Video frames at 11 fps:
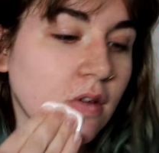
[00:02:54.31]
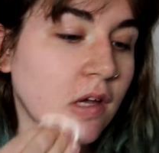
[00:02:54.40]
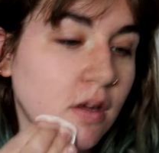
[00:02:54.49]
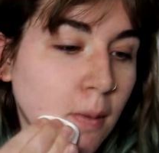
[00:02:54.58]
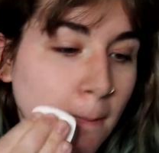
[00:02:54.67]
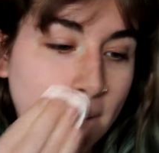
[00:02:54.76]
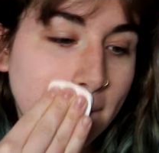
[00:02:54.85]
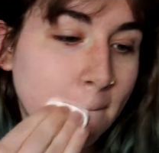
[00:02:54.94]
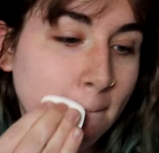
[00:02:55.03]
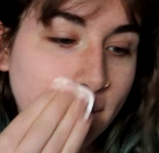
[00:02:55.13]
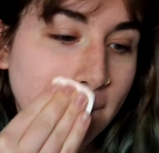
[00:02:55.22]
Euh,
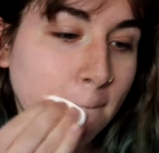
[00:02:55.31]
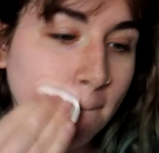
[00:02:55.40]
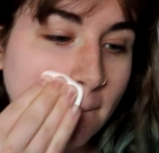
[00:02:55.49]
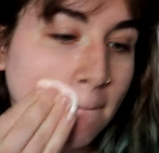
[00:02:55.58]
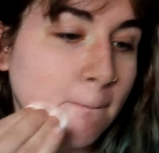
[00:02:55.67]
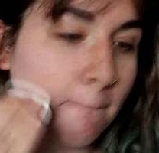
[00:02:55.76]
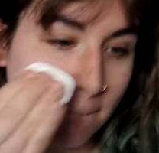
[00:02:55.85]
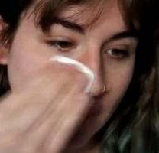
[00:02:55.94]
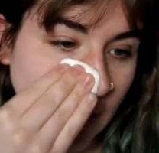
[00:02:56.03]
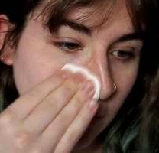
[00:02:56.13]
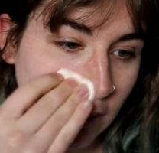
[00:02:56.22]

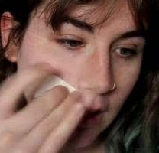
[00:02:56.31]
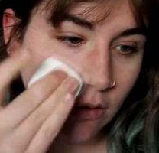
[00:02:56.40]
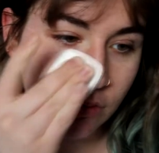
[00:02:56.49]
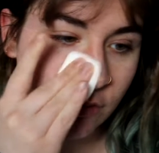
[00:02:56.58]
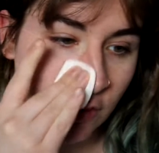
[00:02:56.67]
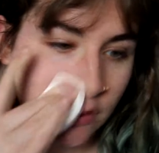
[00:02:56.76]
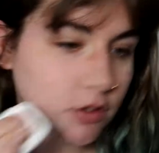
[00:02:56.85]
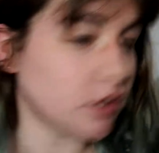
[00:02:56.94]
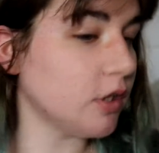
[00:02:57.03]
par contre, la couvrance...